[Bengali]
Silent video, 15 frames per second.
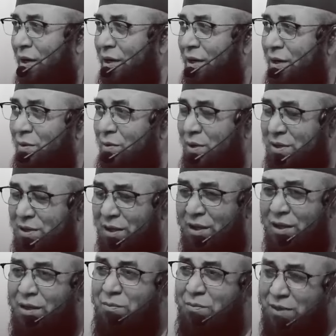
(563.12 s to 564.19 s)
আলী
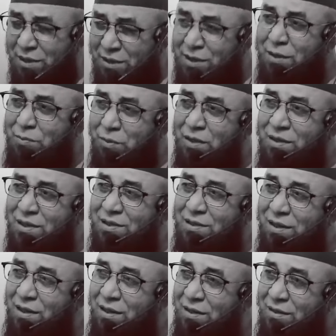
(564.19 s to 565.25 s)
ওয়াসাল্লাম নিজে
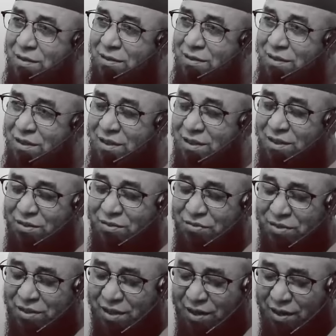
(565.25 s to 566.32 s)
বলতেছেন
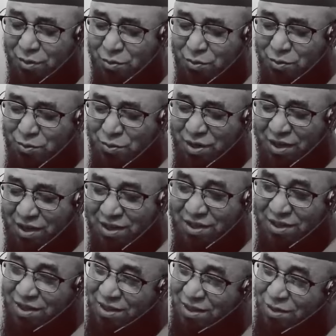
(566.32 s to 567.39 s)
ফেরাউন
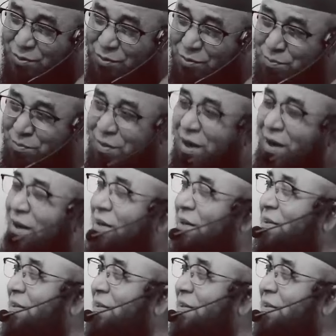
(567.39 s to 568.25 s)
উহাদিহিল উম্মা